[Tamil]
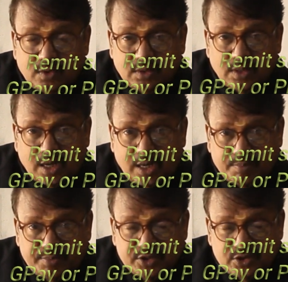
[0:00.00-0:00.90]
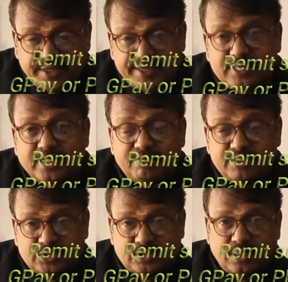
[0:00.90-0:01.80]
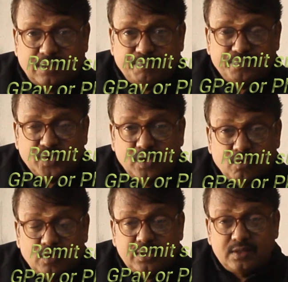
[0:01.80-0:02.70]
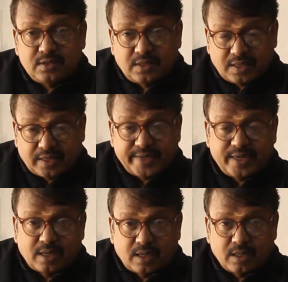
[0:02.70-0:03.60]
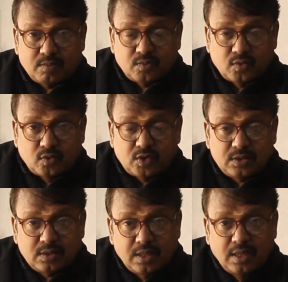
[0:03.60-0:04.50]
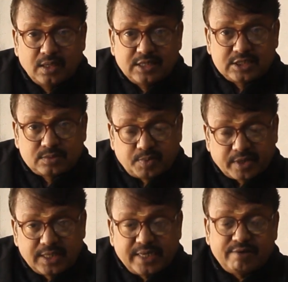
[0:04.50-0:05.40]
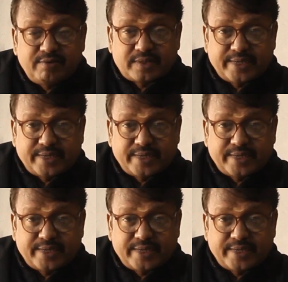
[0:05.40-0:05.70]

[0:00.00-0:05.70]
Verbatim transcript: ஒரு ஆப்பர்ச்சுனிட்டிக் இன்வெஸ்டராக ஒரு ட்ரேடராக ஒரு ஸ்பெகுலேட்டிவ்